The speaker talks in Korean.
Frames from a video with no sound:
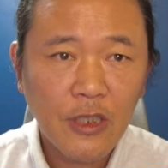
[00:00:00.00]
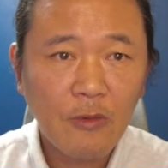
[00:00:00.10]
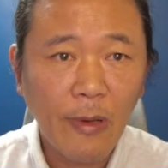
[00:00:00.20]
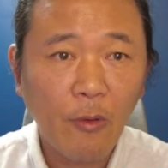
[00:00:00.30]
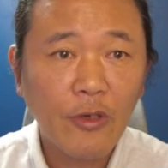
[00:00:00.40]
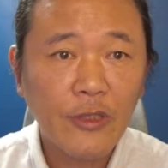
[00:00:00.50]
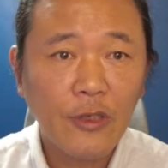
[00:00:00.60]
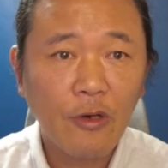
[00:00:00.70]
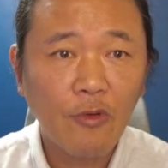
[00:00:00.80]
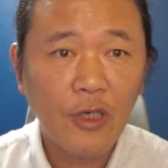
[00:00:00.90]
이름을 바꿨을
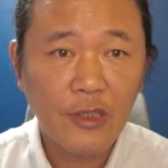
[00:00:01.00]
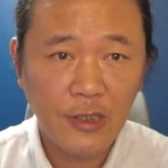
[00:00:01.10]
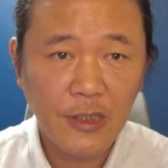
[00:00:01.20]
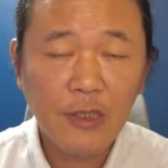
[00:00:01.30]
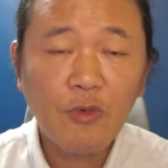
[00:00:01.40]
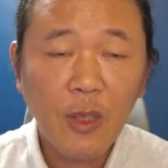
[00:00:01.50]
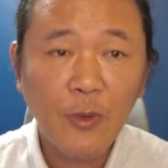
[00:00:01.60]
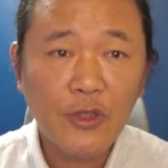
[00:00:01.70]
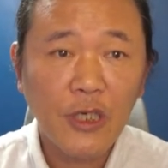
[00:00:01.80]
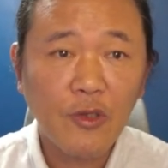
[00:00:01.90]
경우에 그 이름으로
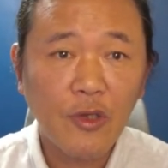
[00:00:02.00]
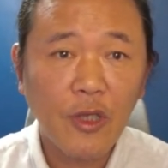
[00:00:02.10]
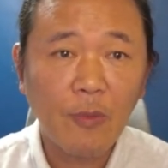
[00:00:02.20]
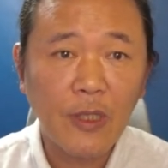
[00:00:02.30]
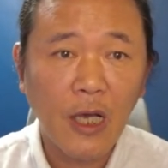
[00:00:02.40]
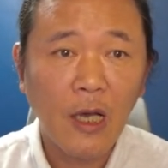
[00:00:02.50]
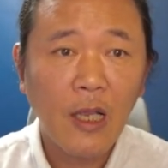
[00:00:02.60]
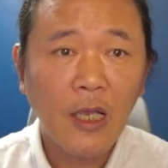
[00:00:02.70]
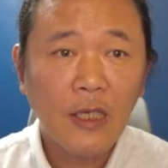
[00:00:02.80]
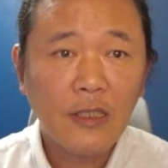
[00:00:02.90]
표시가 되기도 합니다.
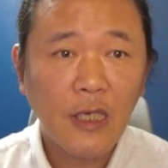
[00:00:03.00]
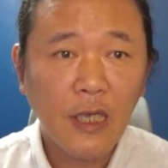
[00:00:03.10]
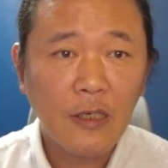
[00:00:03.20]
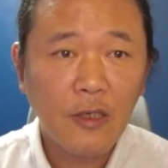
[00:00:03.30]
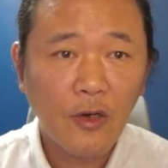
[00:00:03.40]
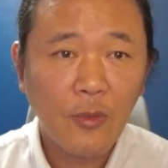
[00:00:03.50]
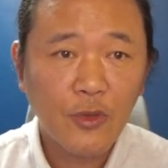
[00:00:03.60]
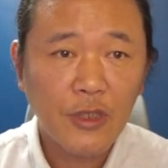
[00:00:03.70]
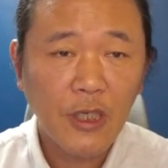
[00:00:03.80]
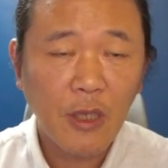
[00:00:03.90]
자, 예를
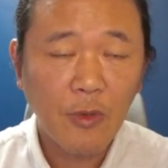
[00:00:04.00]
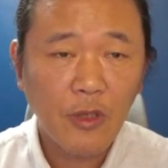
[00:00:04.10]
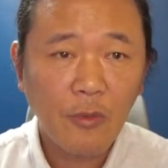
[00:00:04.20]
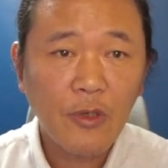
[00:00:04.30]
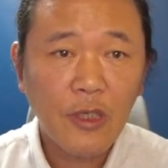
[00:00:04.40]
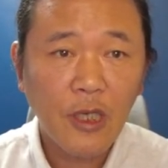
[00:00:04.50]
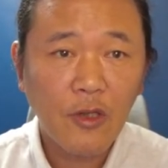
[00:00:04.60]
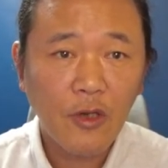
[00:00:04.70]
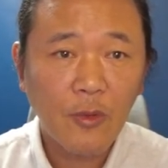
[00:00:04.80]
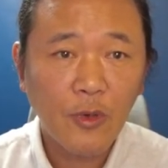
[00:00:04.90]
열어보시게 되면 더블
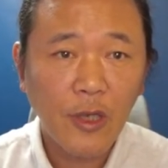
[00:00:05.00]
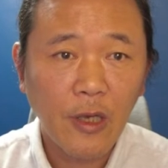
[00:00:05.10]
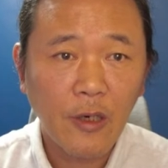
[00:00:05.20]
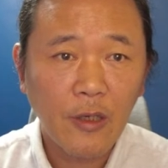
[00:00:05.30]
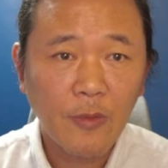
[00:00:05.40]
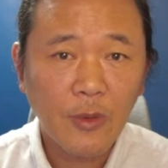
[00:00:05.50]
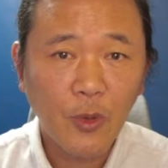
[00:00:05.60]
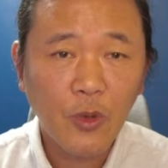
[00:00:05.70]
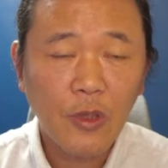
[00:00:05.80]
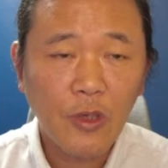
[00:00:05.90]
클릭해서 열어볼게요. 그럼 이제
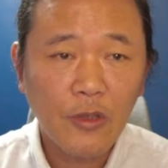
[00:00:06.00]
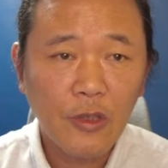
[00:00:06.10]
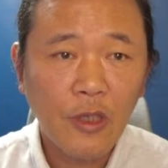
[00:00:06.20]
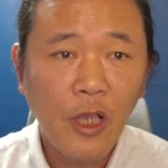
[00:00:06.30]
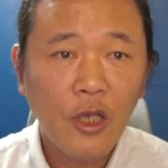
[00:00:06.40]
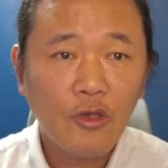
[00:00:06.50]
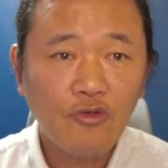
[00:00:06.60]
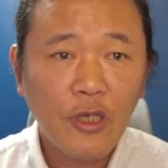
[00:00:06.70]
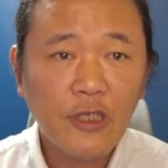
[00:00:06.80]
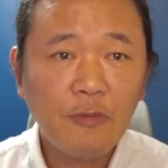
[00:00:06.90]
보통 이거는
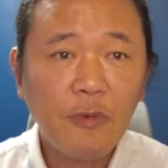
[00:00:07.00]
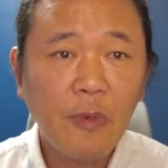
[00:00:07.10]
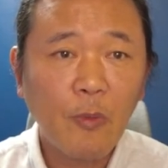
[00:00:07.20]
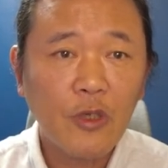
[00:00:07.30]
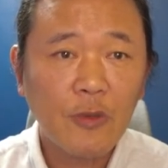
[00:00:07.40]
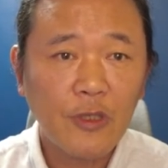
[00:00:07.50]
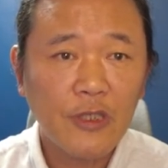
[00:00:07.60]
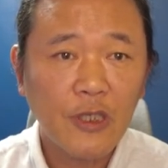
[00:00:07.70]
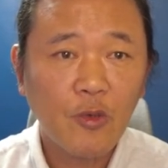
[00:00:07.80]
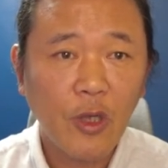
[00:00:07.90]
USB 메모리쯤
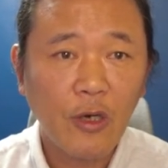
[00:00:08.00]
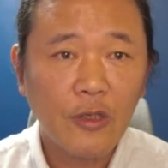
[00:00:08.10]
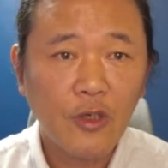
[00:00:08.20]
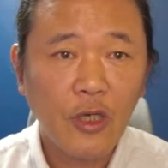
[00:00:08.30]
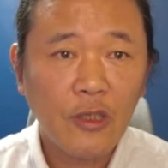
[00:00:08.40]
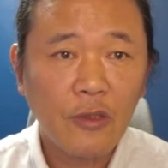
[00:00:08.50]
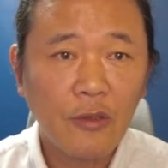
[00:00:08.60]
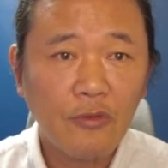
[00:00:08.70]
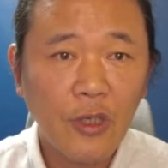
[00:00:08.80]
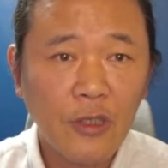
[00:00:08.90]
인식이 돼요. 저 같은
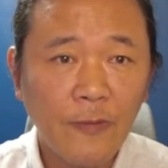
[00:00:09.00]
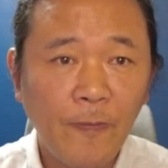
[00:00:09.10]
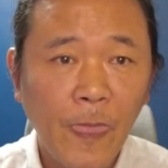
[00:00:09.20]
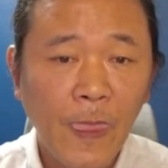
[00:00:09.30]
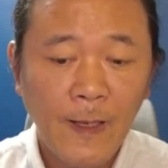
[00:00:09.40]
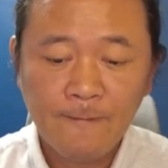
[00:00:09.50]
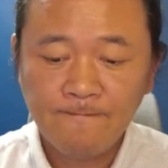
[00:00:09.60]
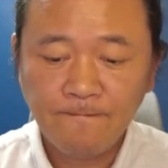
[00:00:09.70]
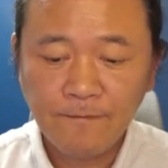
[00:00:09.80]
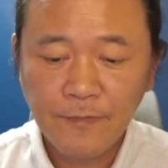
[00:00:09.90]
경우에는
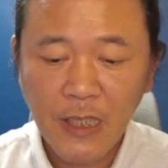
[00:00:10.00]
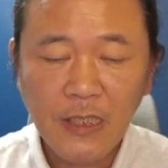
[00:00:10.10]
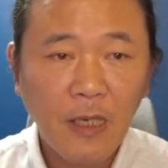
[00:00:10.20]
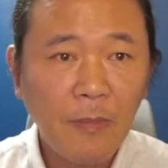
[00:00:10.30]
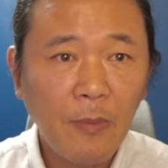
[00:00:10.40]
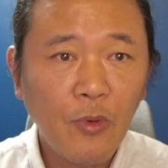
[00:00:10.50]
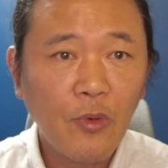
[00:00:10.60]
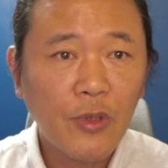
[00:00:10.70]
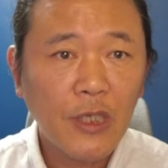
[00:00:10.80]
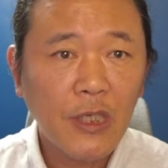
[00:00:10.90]
음, 내장
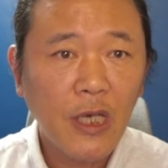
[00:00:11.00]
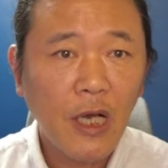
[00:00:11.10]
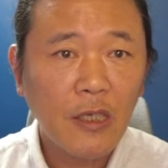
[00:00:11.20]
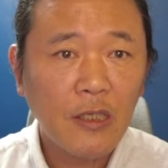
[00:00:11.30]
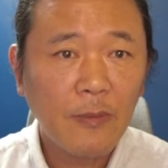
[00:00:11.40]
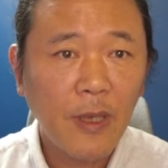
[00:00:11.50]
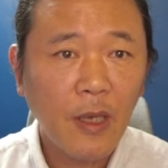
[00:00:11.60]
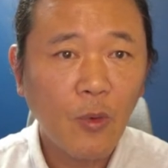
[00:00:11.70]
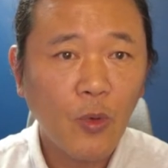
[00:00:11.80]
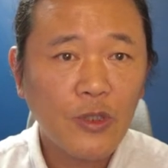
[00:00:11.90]
메모리가
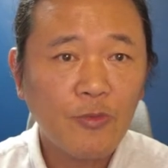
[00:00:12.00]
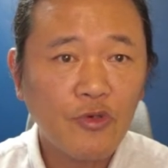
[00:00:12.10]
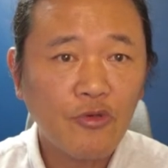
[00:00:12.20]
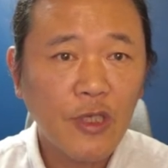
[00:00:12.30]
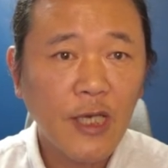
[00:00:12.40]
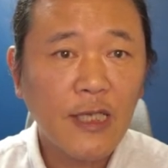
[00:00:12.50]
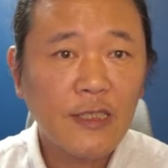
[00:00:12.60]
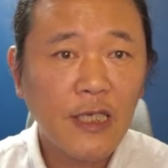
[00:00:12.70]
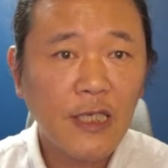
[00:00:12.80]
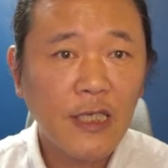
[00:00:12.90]

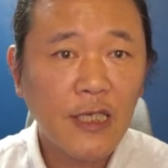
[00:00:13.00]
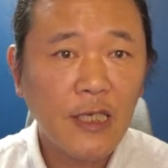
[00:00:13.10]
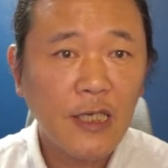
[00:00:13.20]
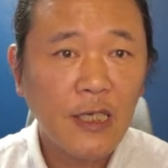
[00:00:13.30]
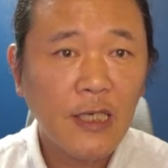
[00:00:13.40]
256기가짜리이고요.